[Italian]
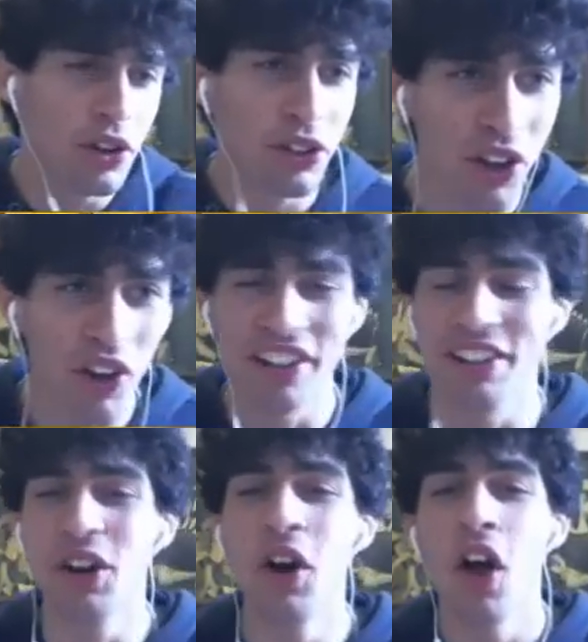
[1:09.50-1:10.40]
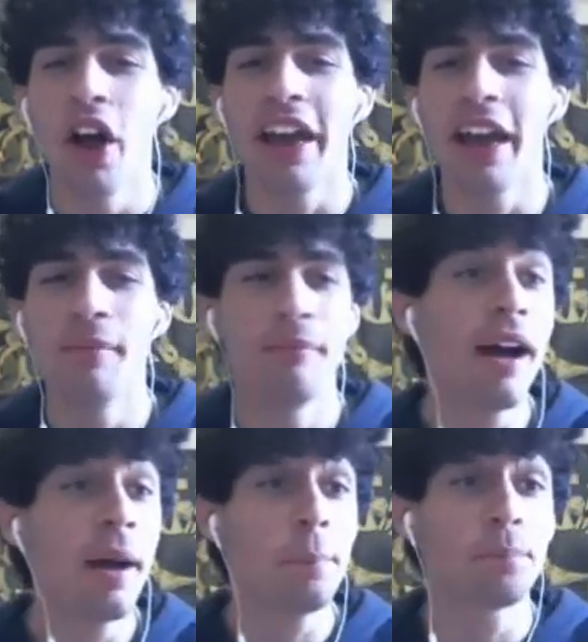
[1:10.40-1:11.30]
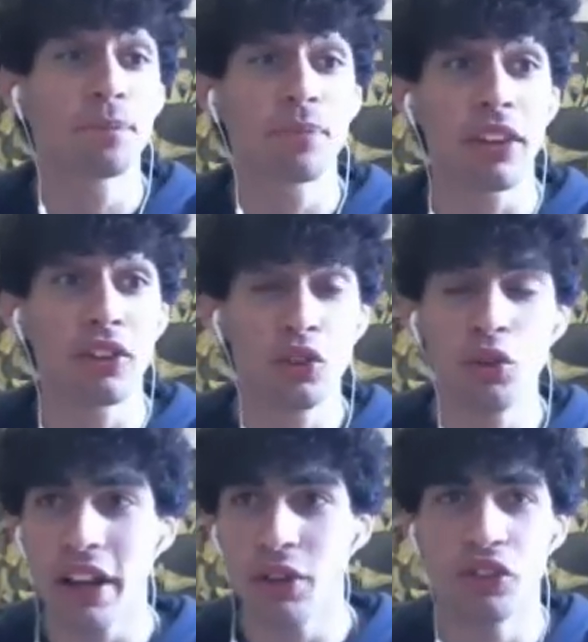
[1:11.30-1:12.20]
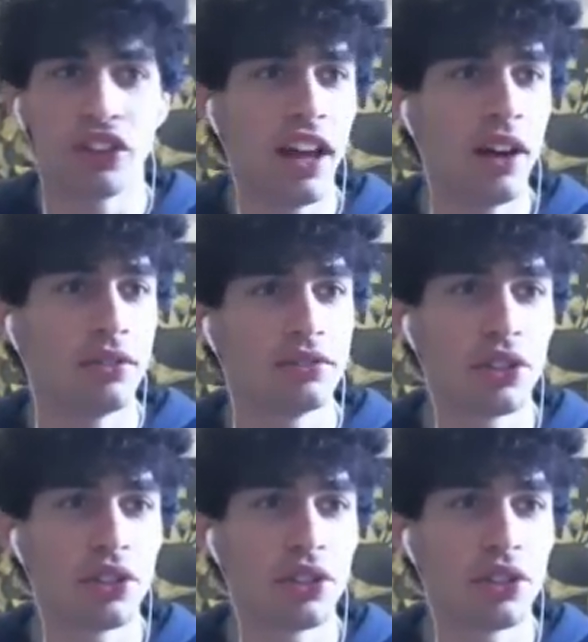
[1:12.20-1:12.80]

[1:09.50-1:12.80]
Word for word: solito, eh, ma sono reduce da un,